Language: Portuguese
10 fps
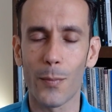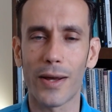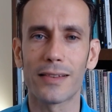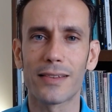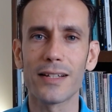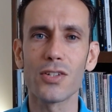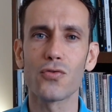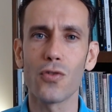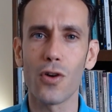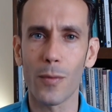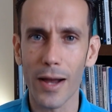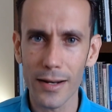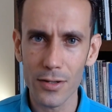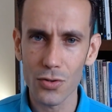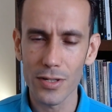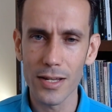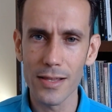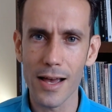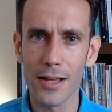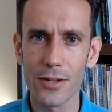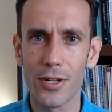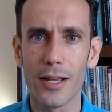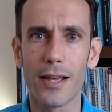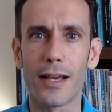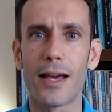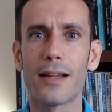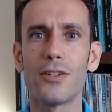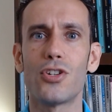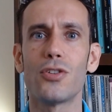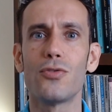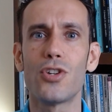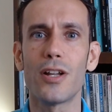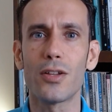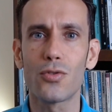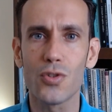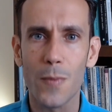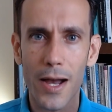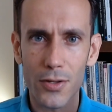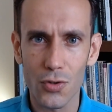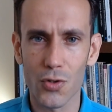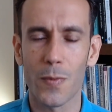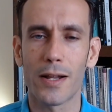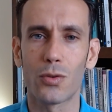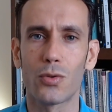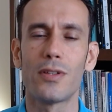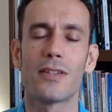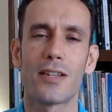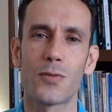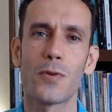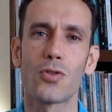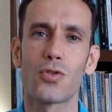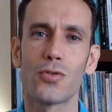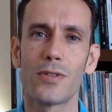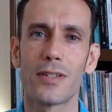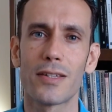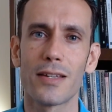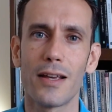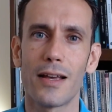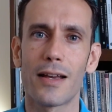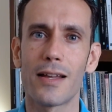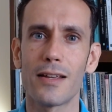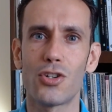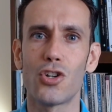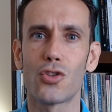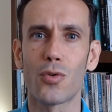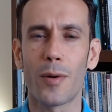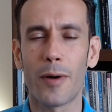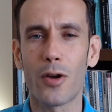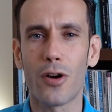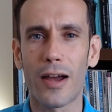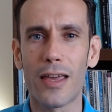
para transformar a sociedade, garantindo direitos básicos para todas as pessoas, garantindo uma maior